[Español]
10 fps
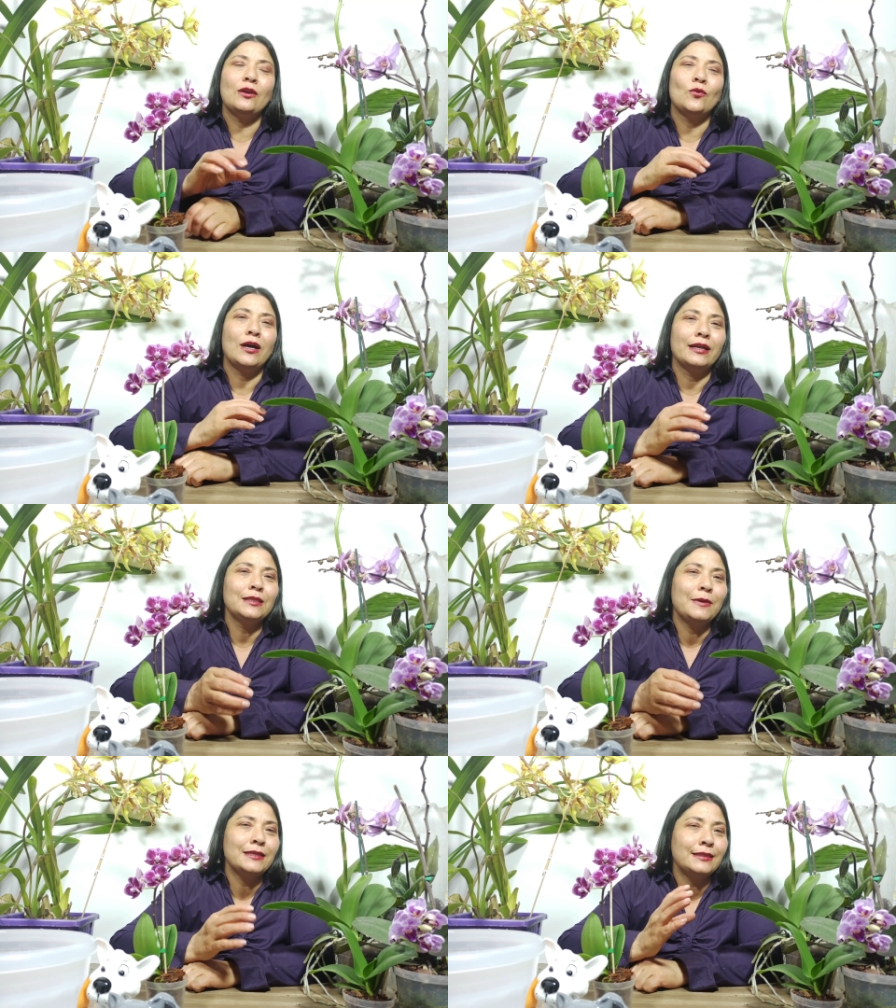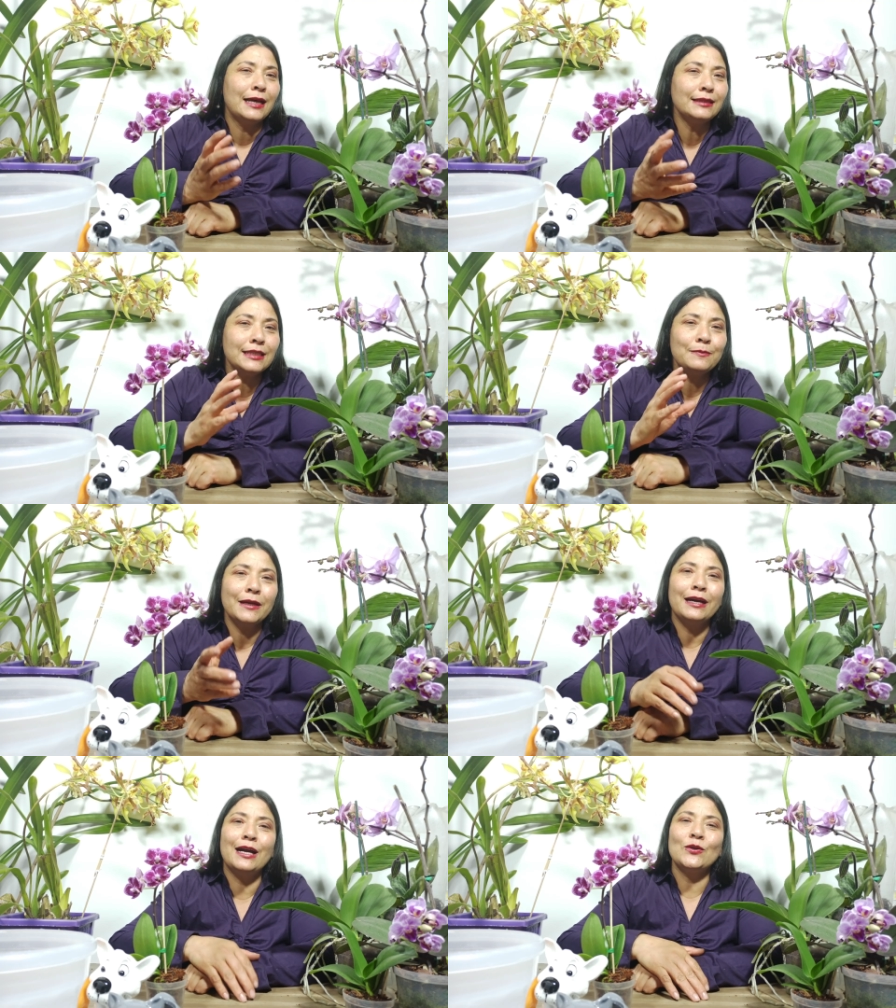a lugares bastante
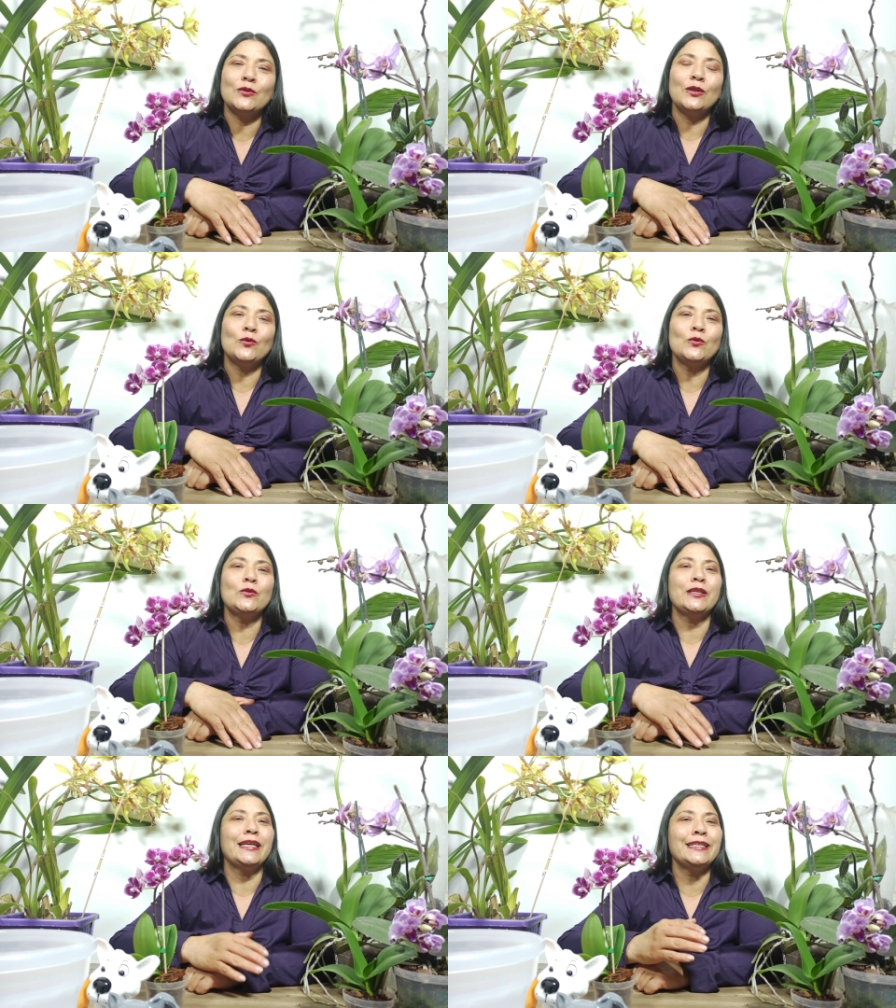precarios de luz,